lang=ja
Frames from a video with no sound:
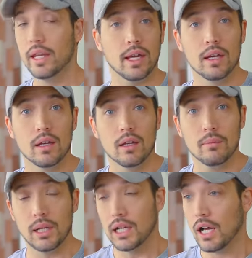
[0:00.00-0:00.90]
で
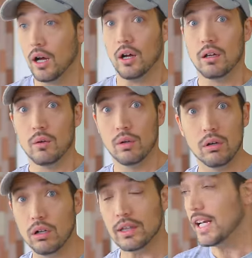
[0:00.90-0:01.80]
ビリーが「
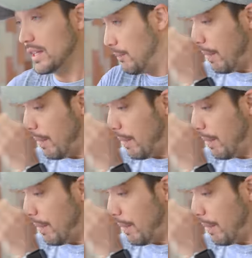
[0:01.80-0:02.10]
おー!」ってなって